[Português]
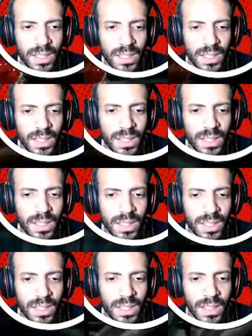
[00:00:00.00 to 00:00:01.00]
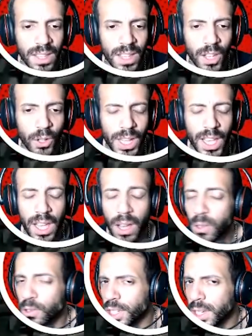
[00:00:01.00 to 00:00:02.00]
mil jogadores. Eu, na
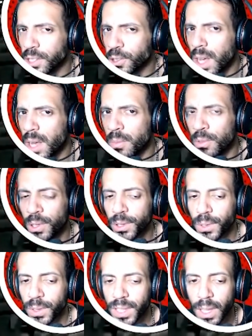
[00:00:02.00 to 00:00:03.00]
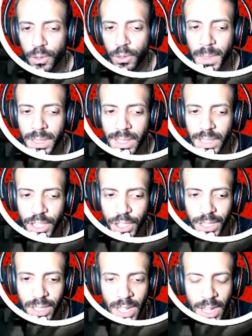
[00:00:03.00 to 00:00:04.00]
real, não cheguei a jogar muito essa Ultimate
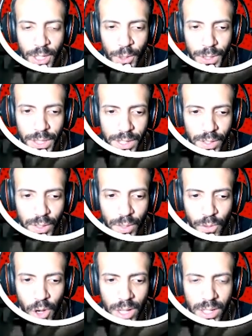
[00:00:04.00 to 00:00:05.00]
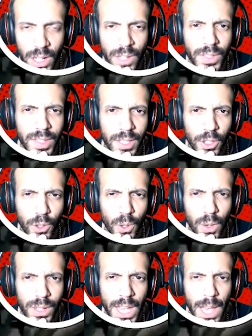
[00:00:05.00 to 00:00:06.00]
Edition do Gears of War, não. E você,
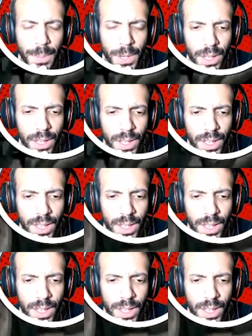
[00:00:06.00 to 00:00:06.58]
jogou na época?